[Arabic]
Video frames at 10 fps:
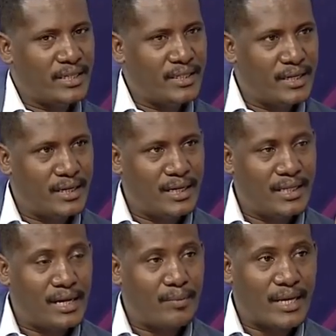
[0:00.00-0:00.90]
جدا أن
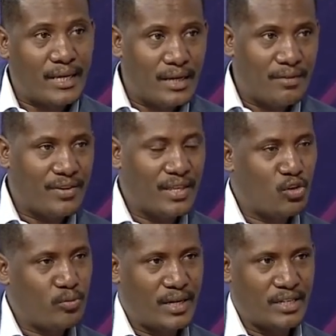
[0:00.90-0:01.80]
الإدارة الأمريكية في
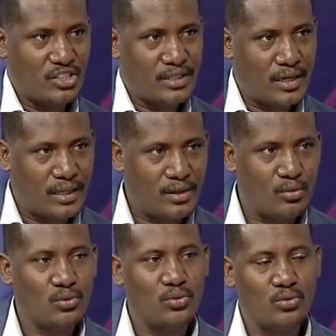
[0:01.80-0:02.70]
ثوبها الجديد الذي
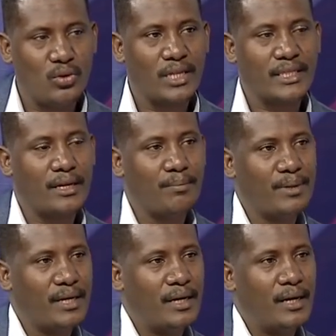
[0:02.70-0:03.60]
يقوده دونالد ترامب
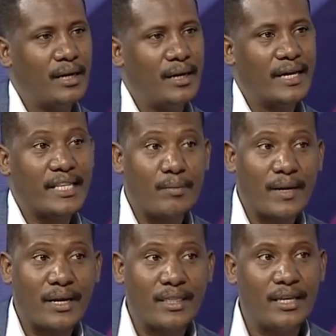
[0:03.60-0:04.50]
آه، لا تابه
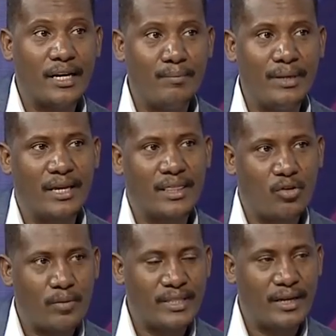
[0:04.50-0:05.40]
كثيرا
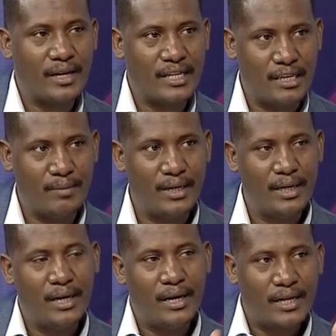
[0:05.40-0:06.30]
للثوابت القديمة
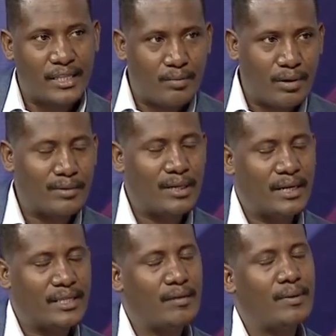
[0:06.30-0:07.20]
لا تابه لا
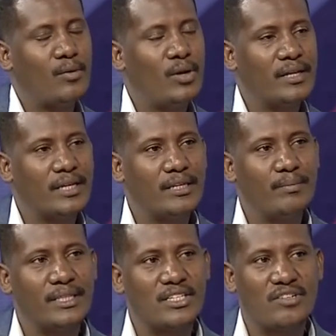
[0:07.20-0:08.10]
تابه ولا تهتم
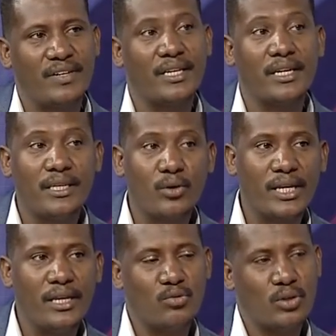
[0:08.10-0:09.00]
بالتصنيفات التي
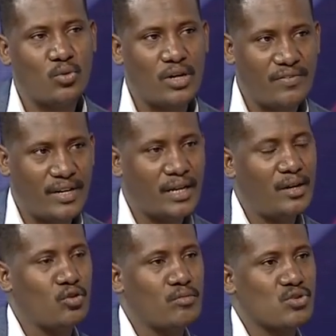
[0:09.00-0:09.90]
قيل وتقال في حق
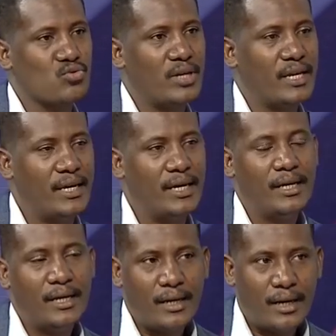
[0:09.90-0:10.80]
الحكومة السودانية
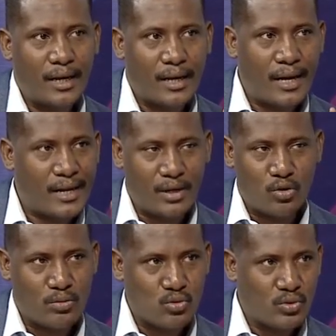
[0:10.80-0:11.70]
آه، كانت
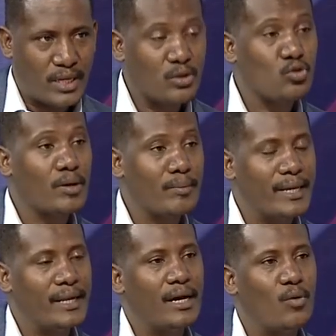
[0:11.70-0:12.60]
الحكومة السودانية تدمر
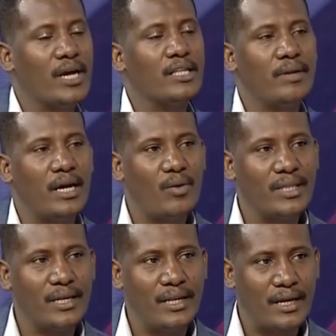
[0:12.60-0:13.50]
بأنها واحدة من
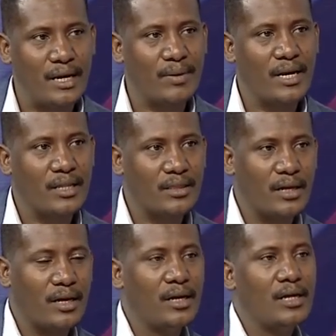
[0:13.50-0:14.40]
حواضن الإرهاب كانت
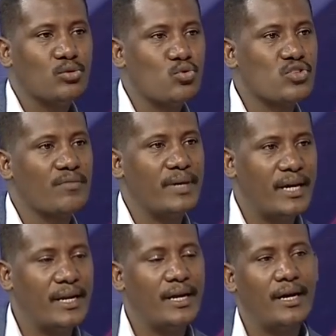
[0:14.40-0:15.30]
آه، توصف
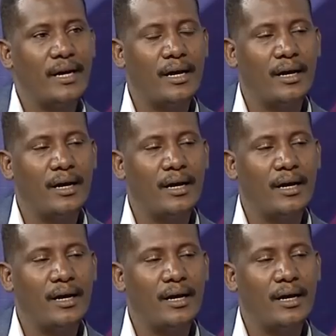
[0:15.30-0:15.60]
بأنها